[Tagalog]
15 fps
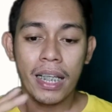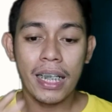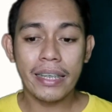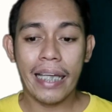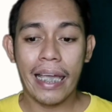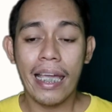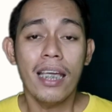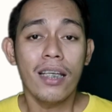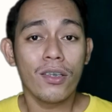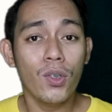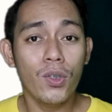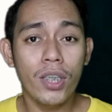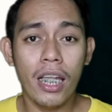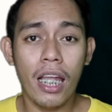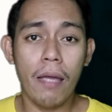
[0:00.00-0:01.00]
kasi
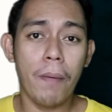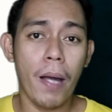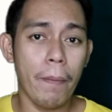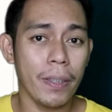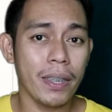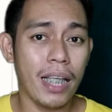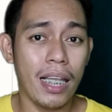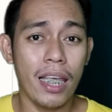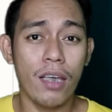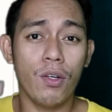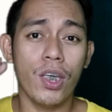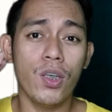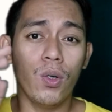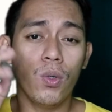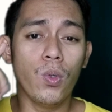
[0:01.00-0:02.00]
doon nila ipapadala
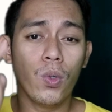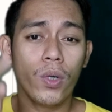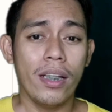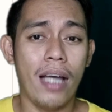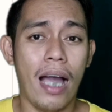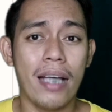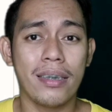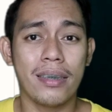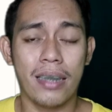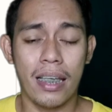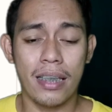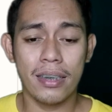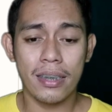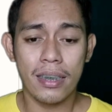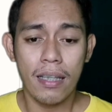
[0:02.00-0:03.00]
yung iyong Google
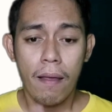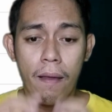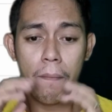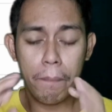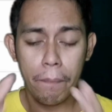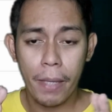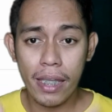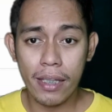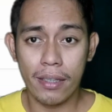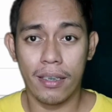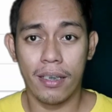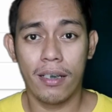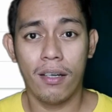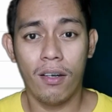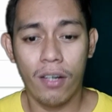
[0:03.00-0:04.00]
AdSense
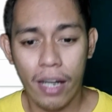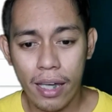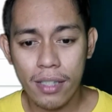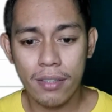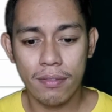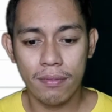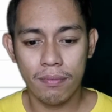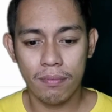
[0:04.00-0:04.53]
pin. Alright?